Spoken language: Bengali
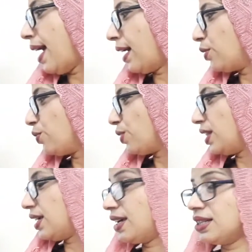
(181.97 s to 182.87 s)
এক নজরে
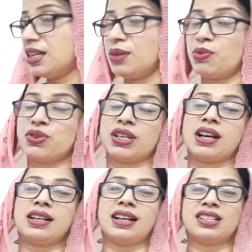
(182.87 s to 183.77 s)
দেখেছেন এবং
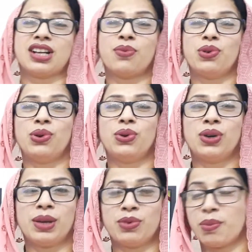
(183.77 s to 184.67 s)
সেখানকার সাফল্য
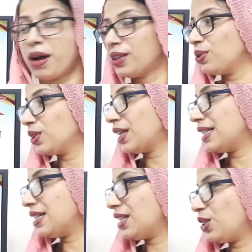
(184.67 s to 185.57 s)
এবং ব্যর্থতার
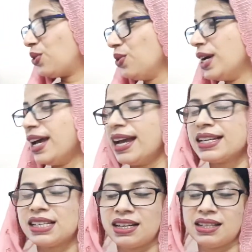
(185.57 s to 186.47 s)
যে চিত্র
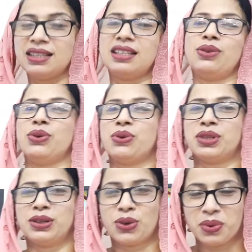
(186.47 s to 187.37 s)
সেটি তিনি
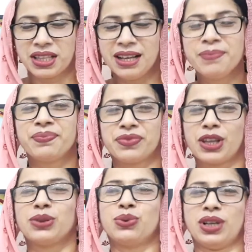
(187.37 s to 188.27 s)
ঐক্যতান কবিতায়
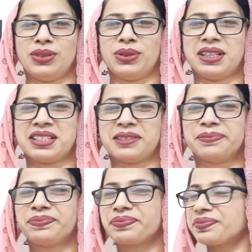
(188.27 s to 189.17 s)
তুলে ধরেছেন
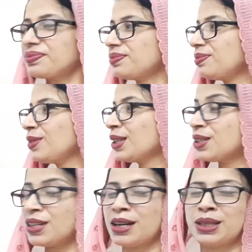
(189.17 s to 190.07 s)

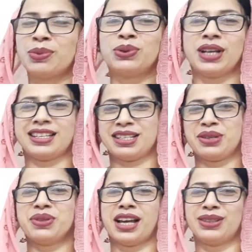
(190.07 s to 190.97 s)
শিক্ষার্থী বন্ধুরা এটি
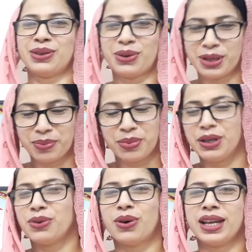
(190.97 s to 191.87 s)
কিন্তু এক ধরনের
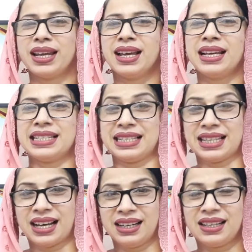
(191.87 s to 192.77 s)
বিনয় যে
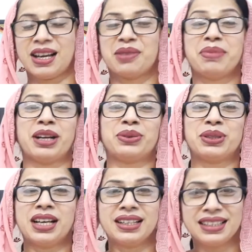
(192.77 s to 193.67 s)
তার লেখার
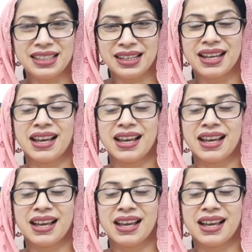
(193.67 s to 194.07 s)
ব্যর্থতা তিনি